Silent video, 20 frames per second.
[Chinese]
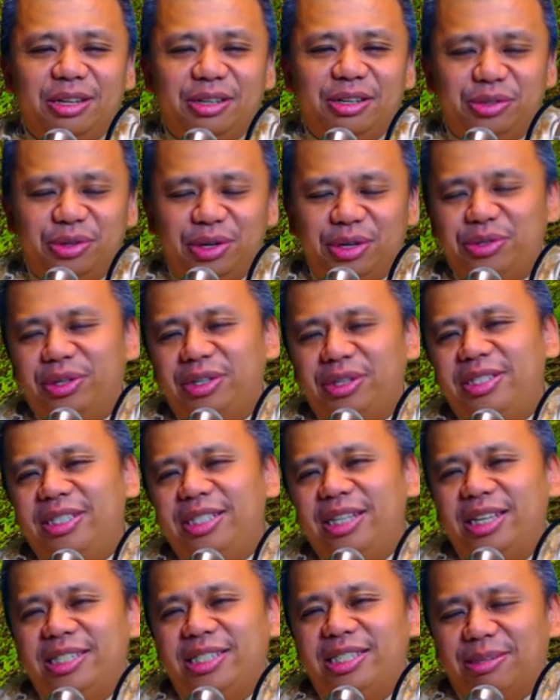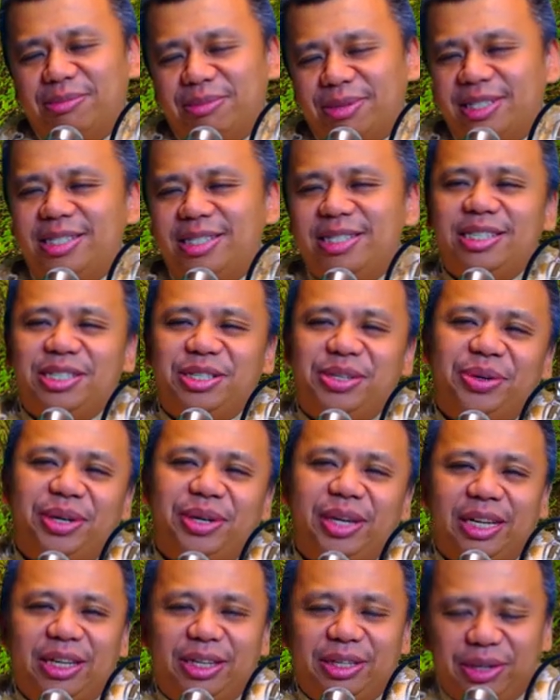所以说，既然什么事情都可
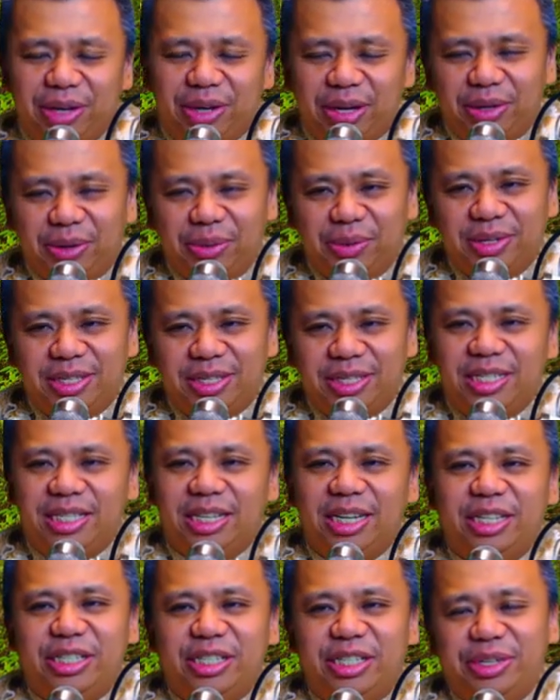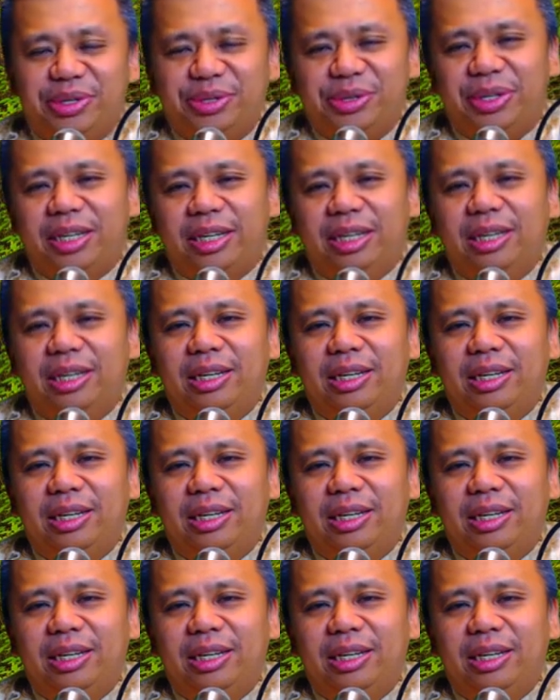以都可以通过时间来解决，